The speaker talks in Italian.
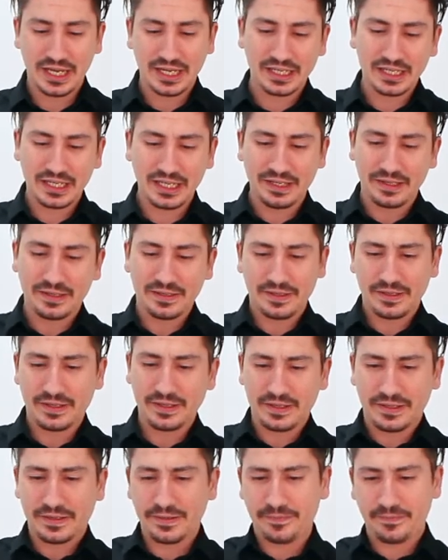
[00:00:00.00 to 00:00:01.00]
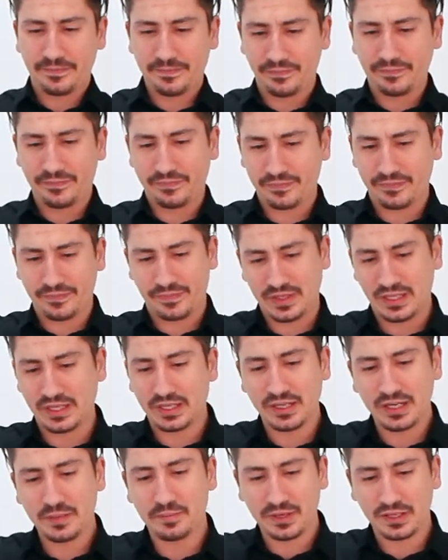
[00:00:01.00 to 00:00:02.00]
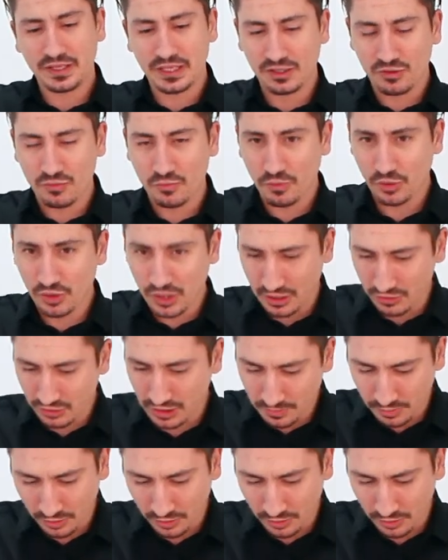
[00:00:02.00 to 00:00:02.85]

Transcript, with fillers: anche, riprendete un pochino di